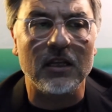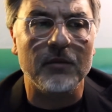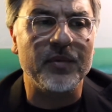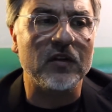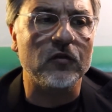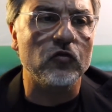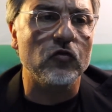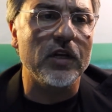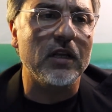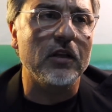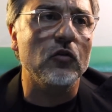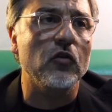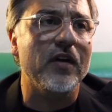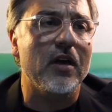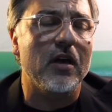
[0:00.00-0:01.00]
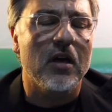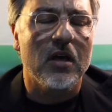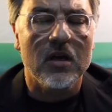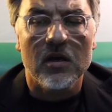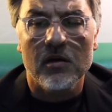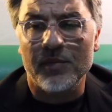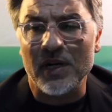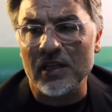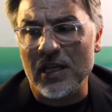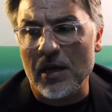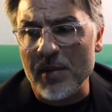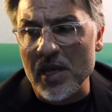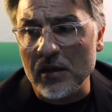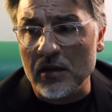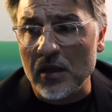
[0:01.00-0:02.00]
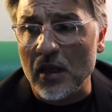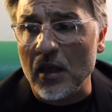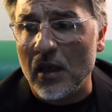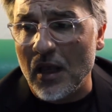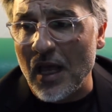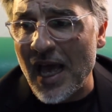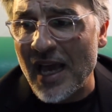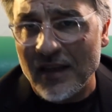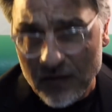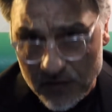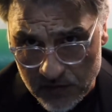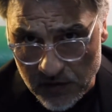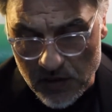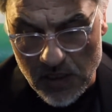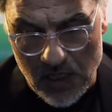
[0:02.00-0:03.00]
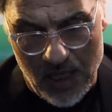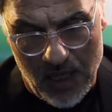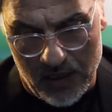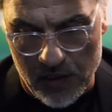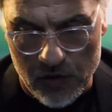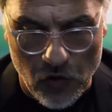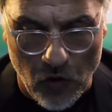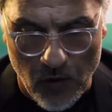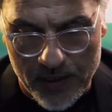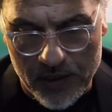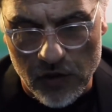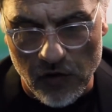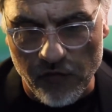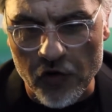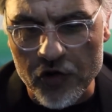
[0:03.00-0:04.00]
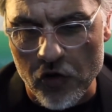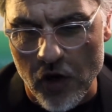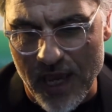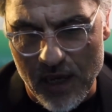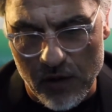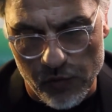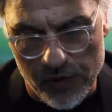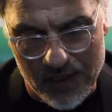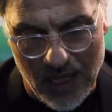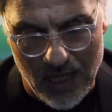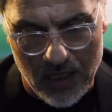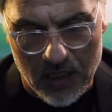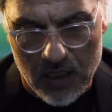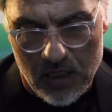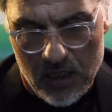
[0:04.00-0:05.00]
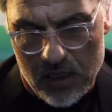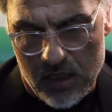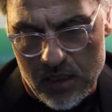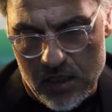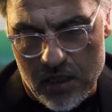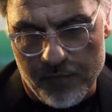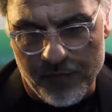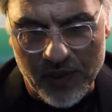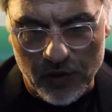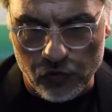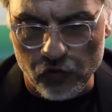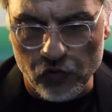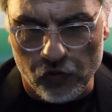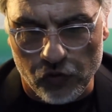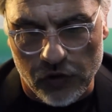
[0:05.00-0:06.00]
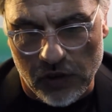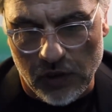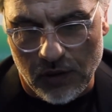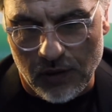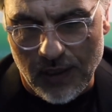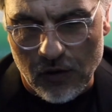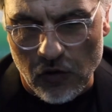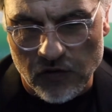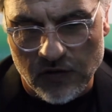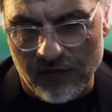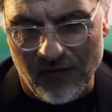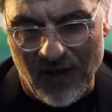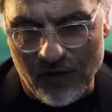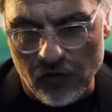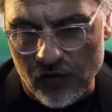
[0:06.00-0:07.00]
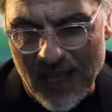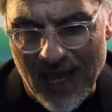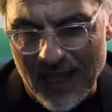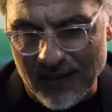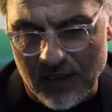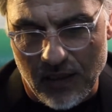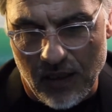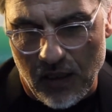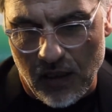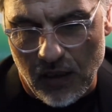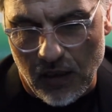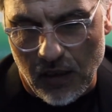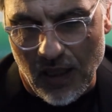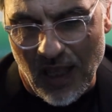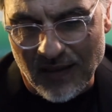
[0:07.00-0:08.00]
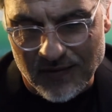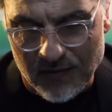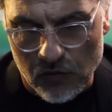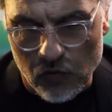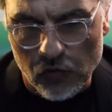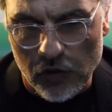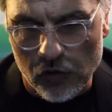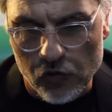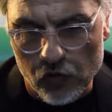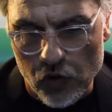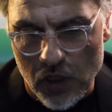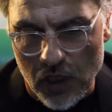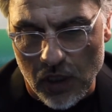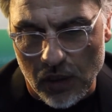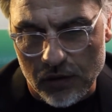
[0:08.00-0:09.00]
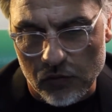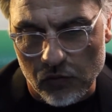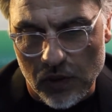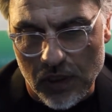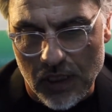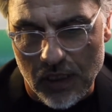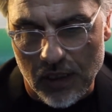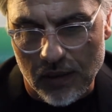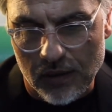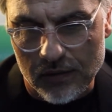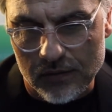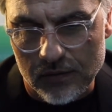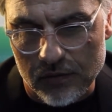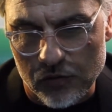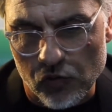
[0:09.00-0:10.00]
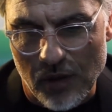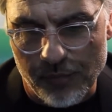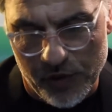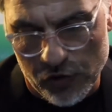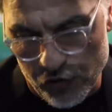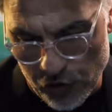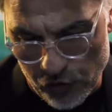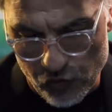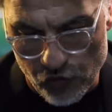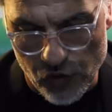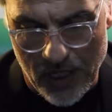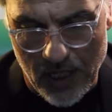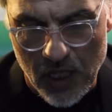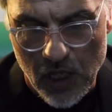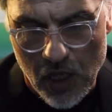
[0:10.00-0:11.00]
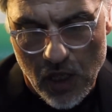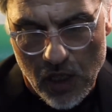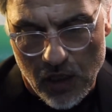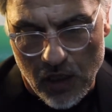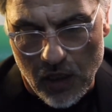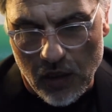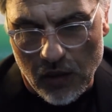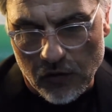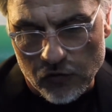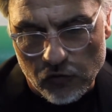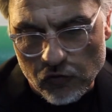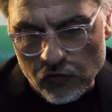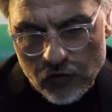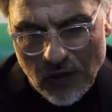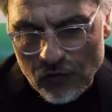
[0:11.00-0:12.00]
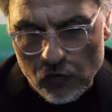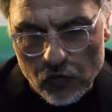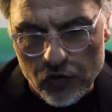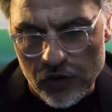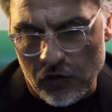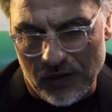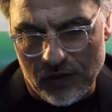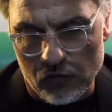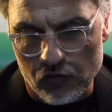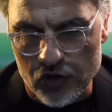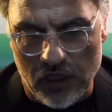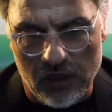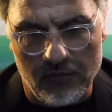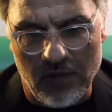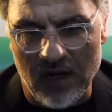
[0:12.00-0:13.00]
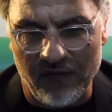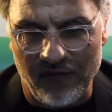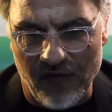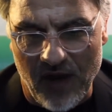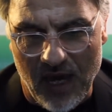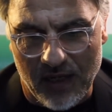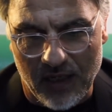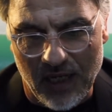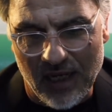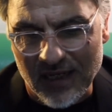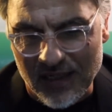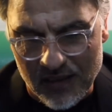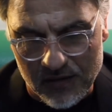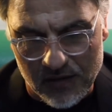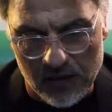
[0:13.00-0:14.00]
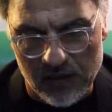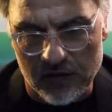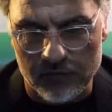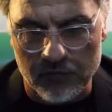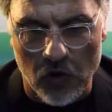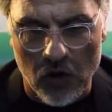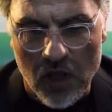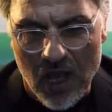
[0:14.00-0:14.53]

a persone dove praticamente a chi sì e a chi no. Io voglio equità eh, per tutti, le cose vanno date eh, a seconda di una, di una, di una procedura. Eh, sono stato l'unico a denunciare il malaffare e il clientelismo.